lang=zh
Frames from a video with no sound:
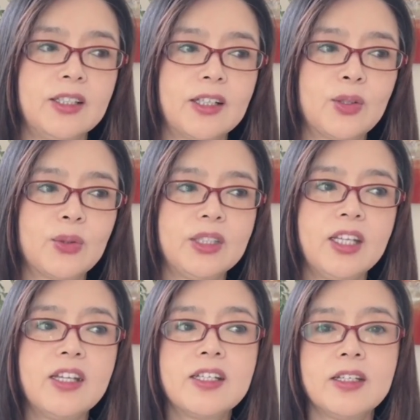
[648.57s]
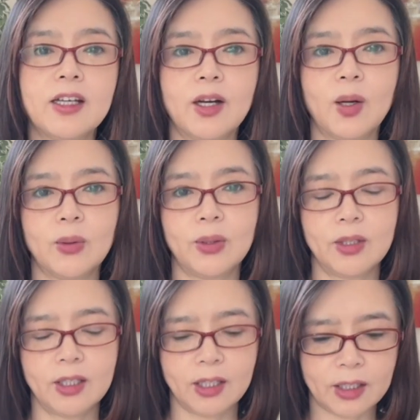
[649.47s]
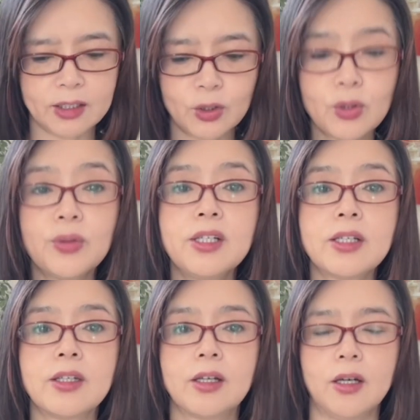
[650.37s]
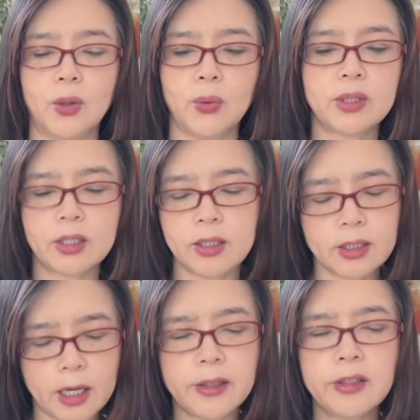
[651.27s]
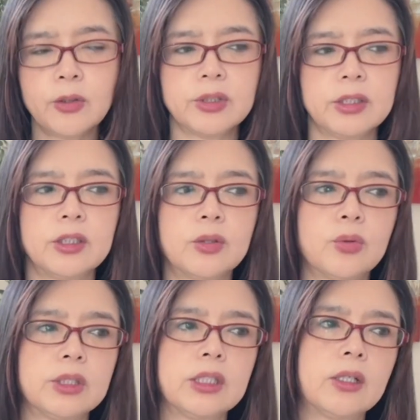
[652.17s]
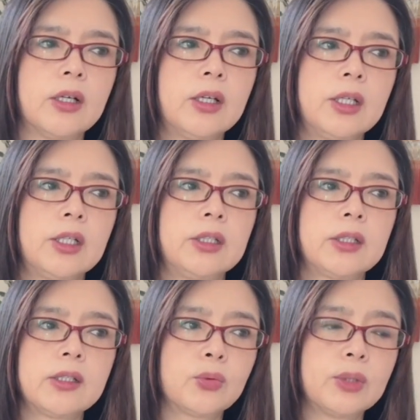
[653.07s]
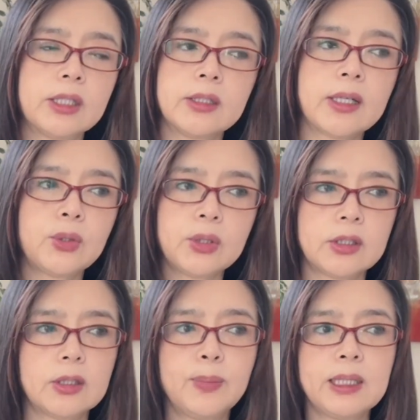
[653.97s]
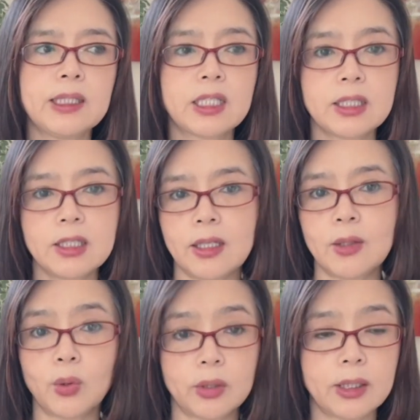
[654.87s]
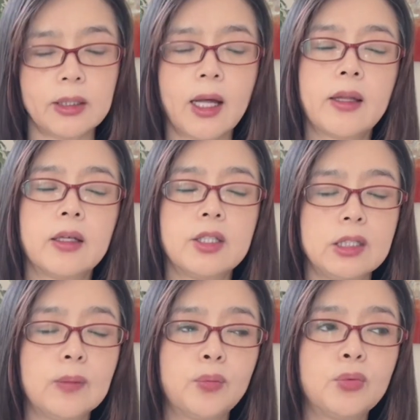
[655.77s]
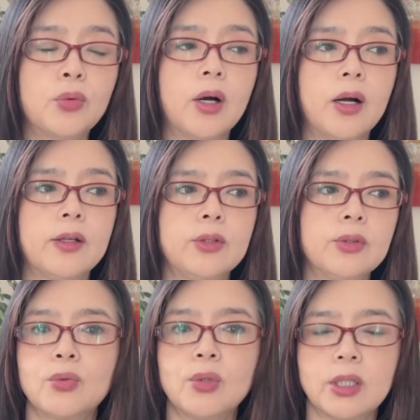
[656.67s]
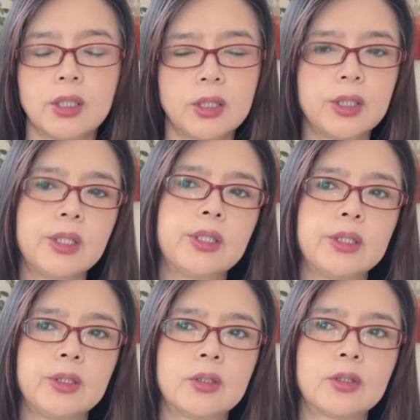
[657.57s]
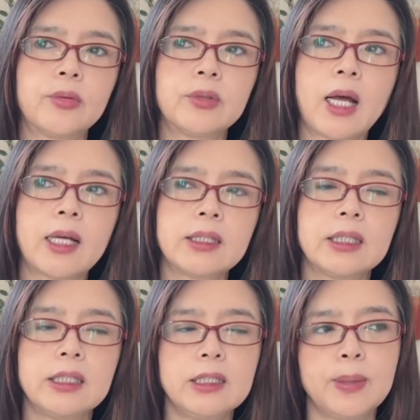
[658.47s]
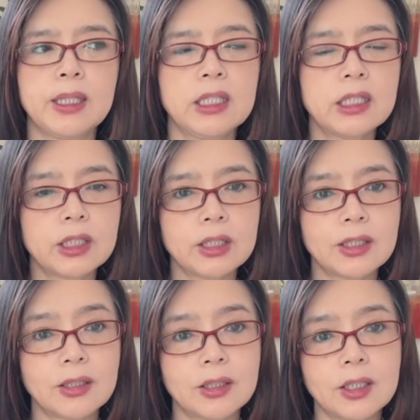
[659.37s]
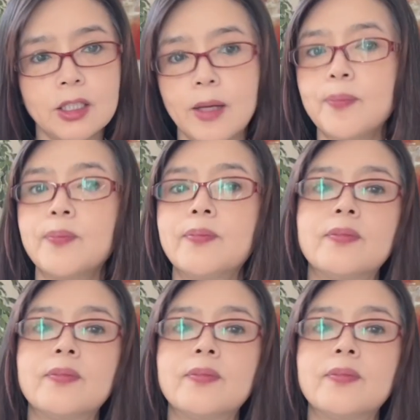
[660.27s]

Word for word: 人家说天真也好，还是纯真也好，我身上还是有这些东西的。但是我现在确实比之前有了很大的进步哈，就是我。从他这个里边，一个是人，